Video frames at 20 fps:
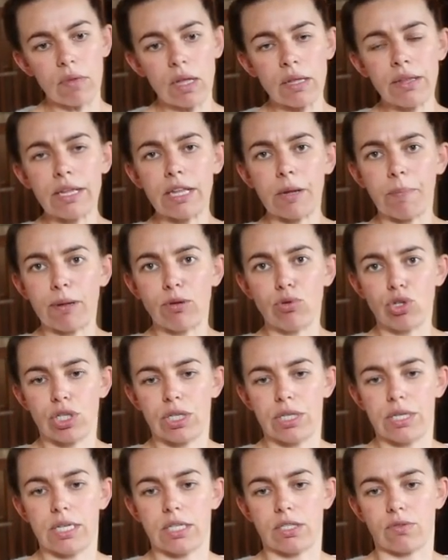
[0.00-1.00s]
на этой
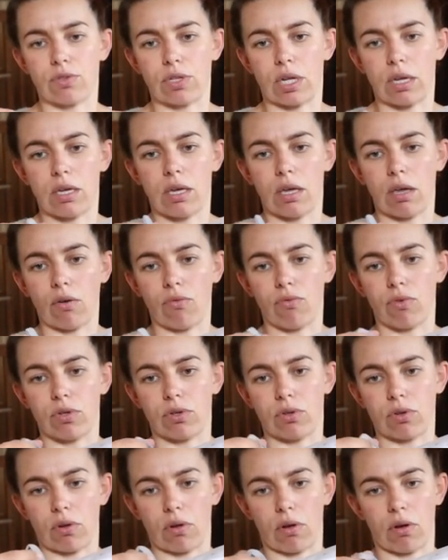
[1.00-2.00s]
подушке есть вот такие
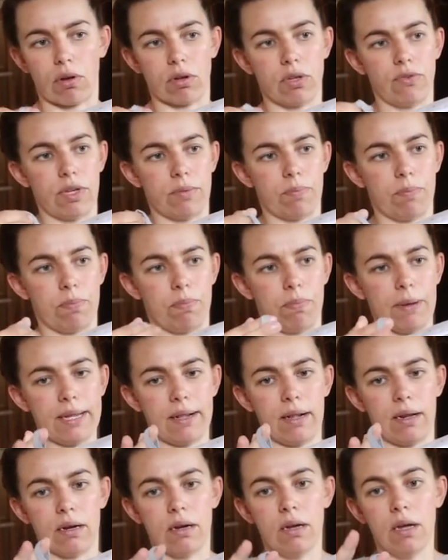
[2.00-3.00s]
вот э, две
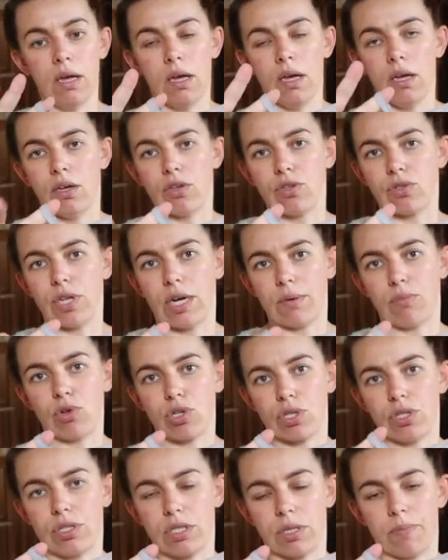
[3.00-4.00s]
петли, и сюда
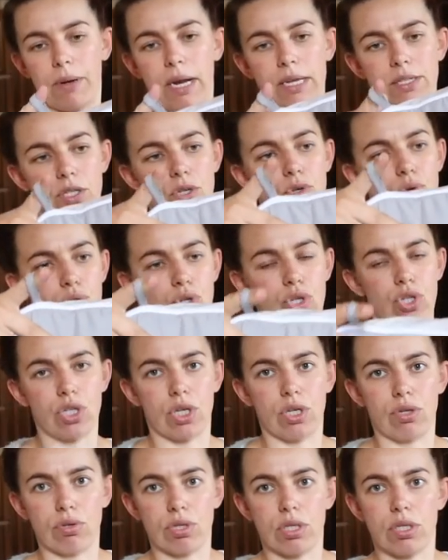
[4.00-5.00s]
можно цеплять
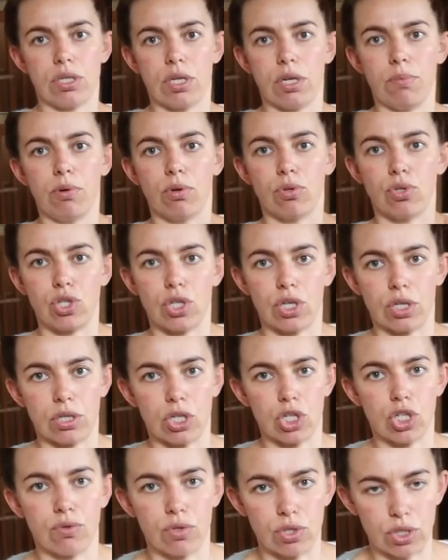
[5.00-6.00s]
игрушечки. То есть, если ребеночек на
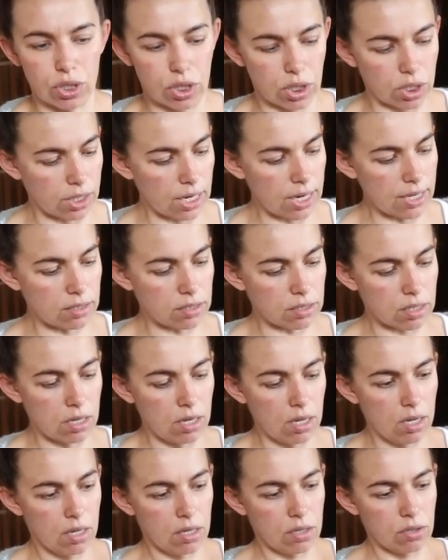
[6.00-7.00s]
животике играется,
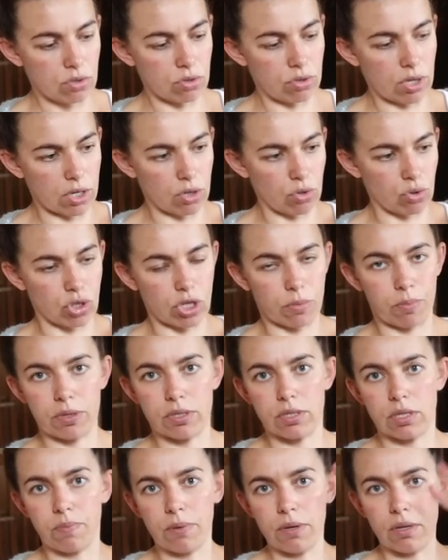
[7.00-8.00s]
сюда игрушки
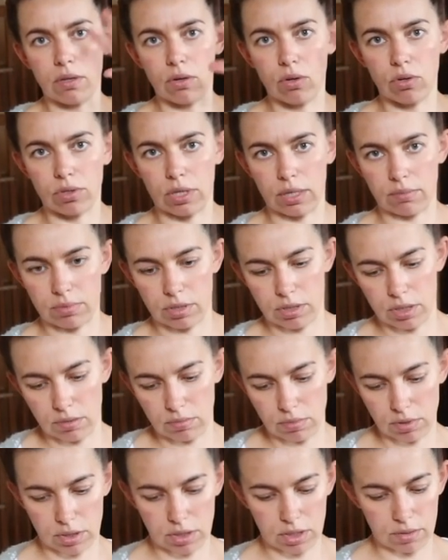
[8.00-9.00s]
прицепил, и он там с
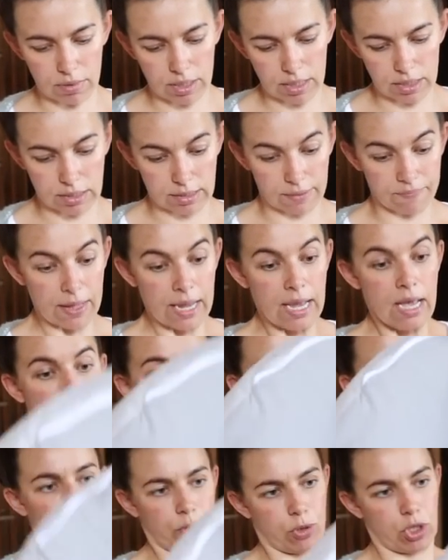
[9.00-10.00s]
ними занимается.
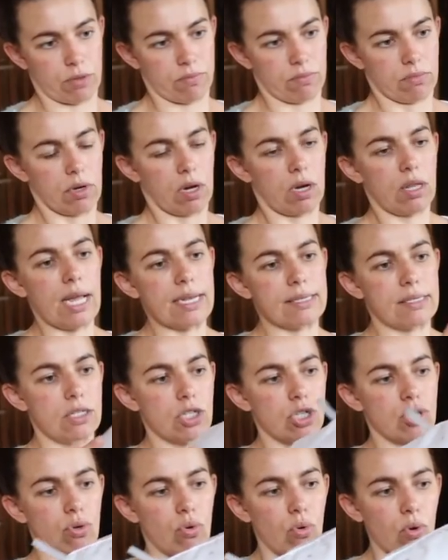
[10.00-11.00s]
В общем, классная
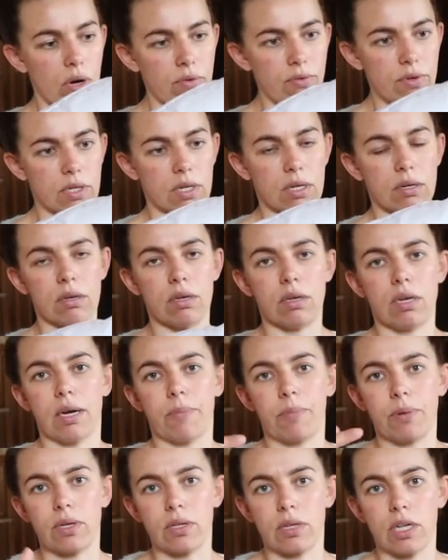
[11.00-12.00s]
штуковина, и я
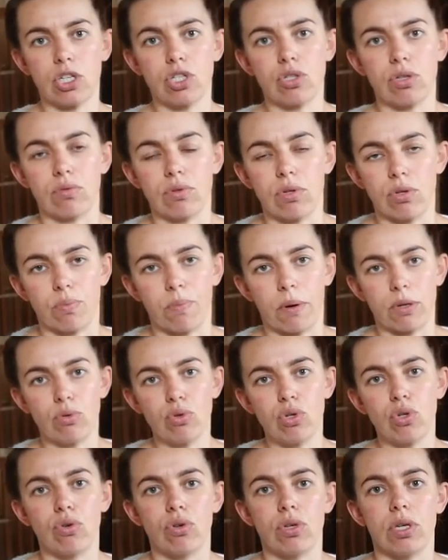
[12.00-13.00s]
поняла, что вот эту
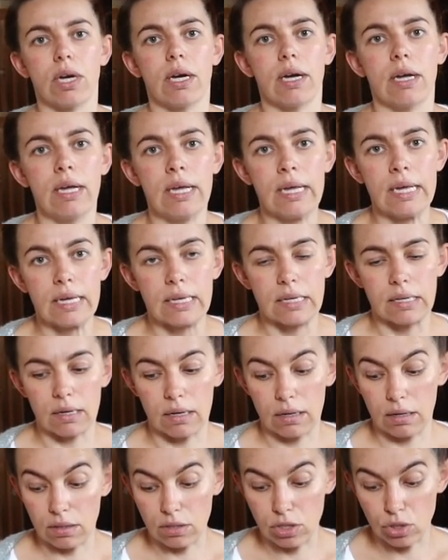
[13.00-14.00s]
подушку я
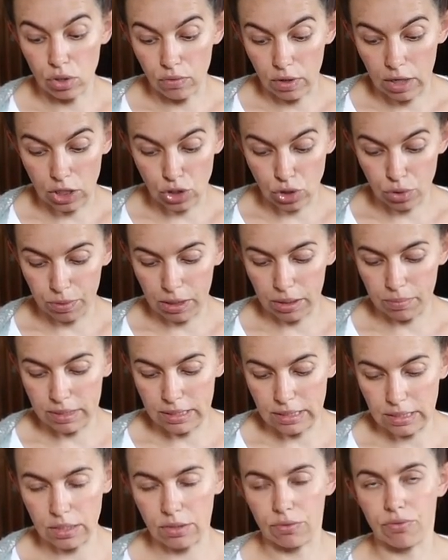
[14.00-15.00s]
э, снова хочу
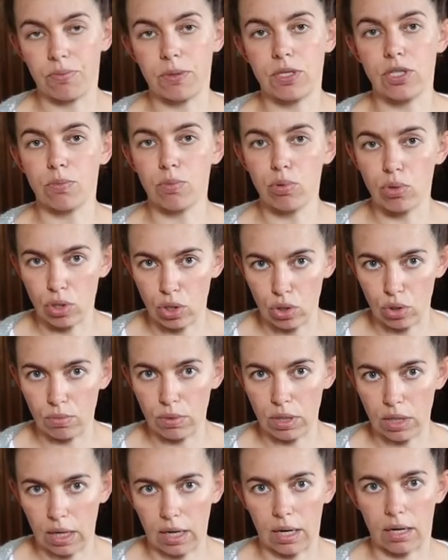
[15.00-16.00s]
приобрести. В Петербурге у
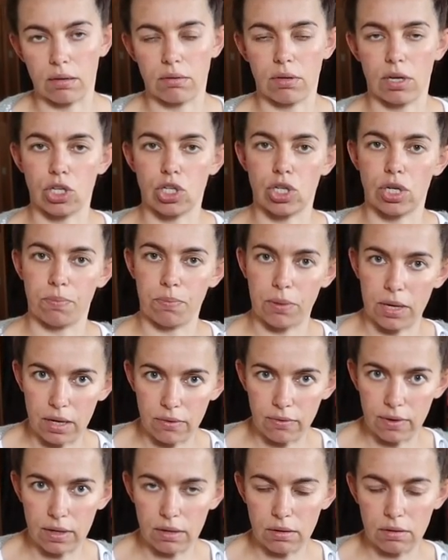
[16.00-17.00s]
меня наша
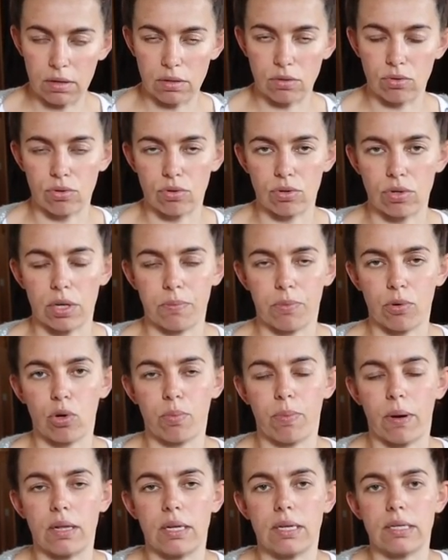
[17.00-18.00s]
первая, которую я
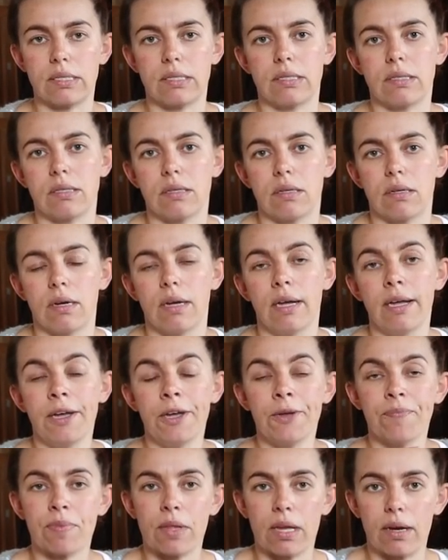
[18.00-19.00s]
покупала с э,
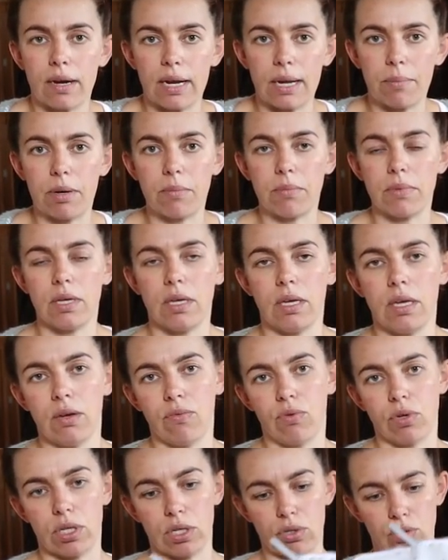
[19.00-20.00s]
Ремом, И
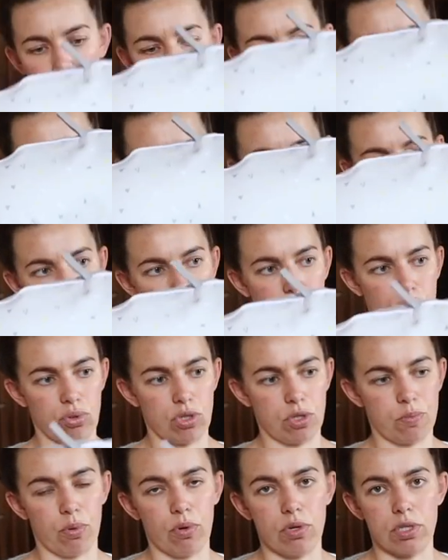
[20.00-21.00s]
вот эту я буду
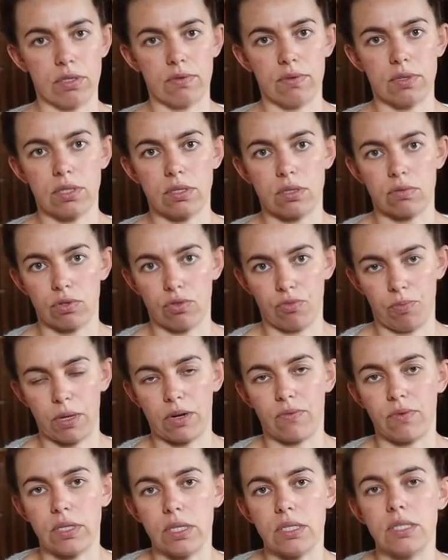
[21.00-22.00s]
использовать вот в
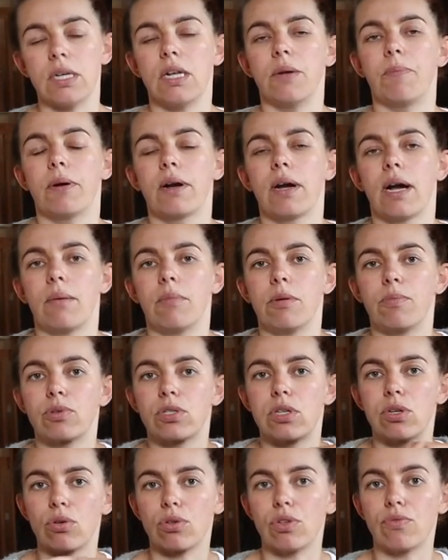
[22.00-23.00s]
первой неделе, пока мы
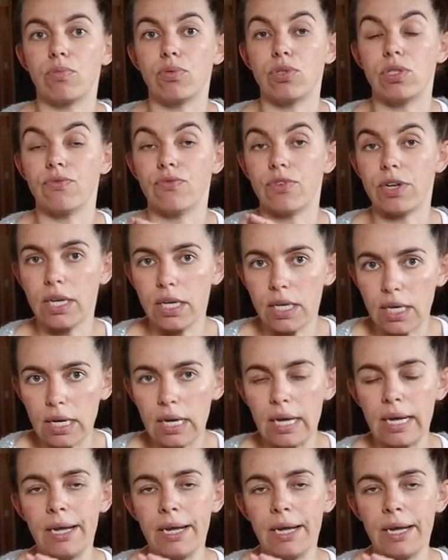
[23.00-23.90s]
после родов будем в Риге.